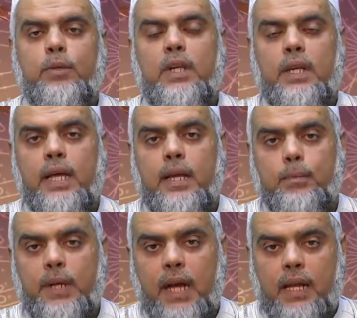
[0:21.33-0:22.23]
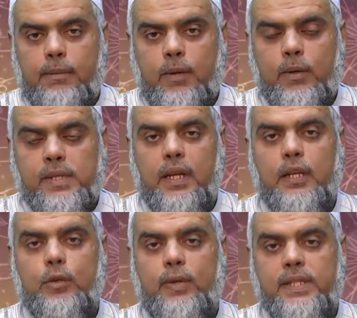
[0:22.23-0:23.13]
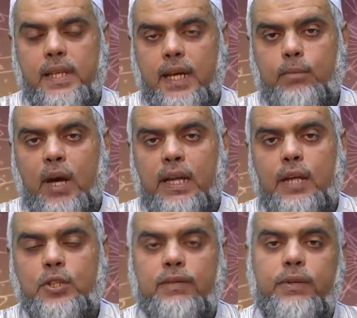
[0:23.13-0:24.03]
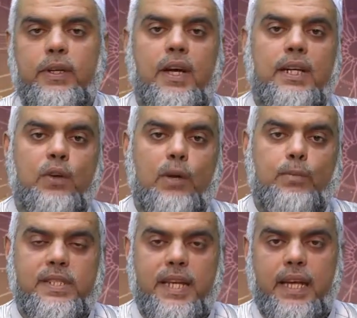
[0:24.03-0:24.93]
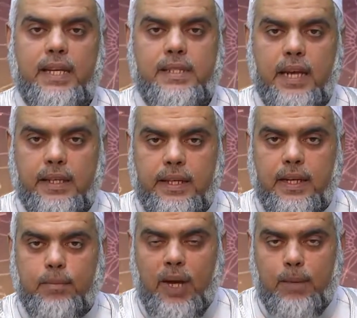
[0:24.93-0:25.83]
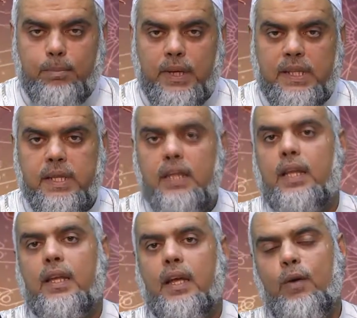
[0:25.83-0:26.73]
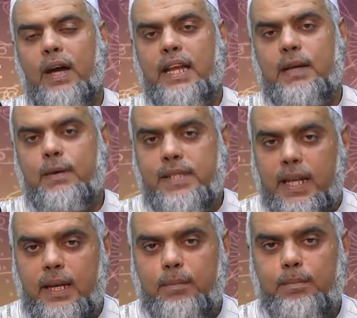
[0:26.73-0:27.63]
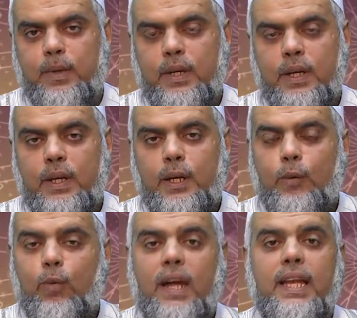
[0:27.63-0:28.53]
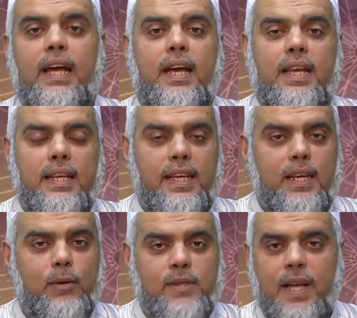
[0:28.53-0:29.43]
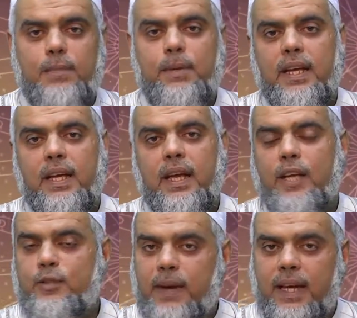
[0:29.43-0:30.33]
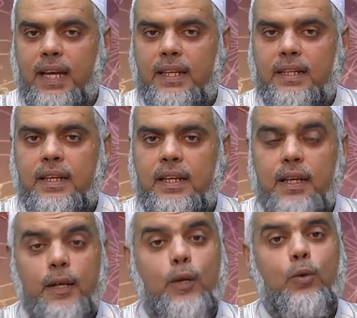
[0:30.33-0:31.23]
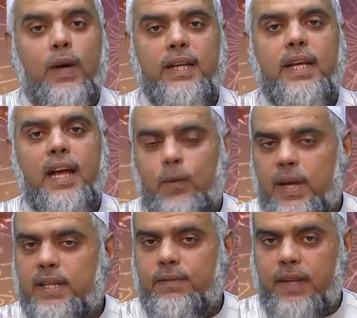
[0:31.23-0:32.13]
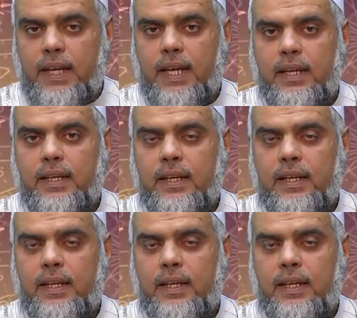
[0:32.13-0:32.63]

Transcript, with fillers: لله رب العالمين والصلاة والسلام على أشرف الخلق والمرسلين سيدنا محمد صلى الله عليه وسلم وعلى آله وصحبه أجمعين إخواني أخواتي في الله